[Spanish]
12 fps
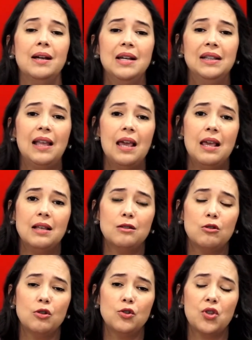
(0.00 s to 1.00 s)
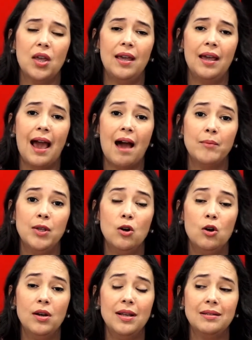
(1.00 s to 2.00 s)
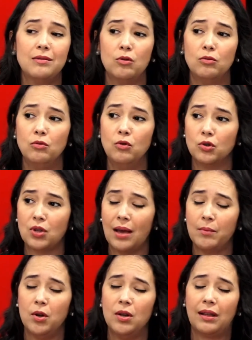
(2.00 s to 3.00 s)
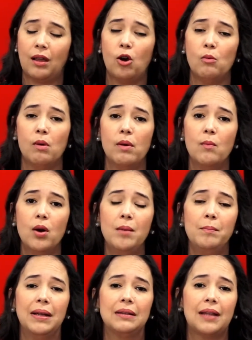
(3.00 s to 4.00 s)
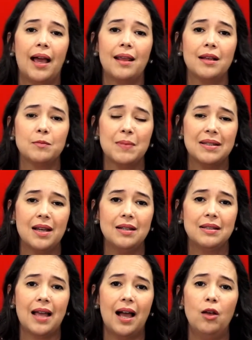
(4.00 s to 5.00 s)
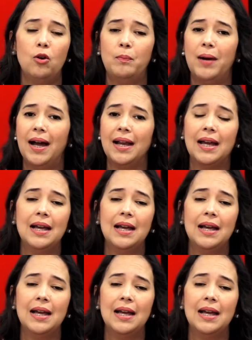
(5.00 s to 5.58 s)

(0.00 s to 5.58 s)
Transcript: de estos eh, aviones. Son unos aviones que como vemos en pantalla especializados para,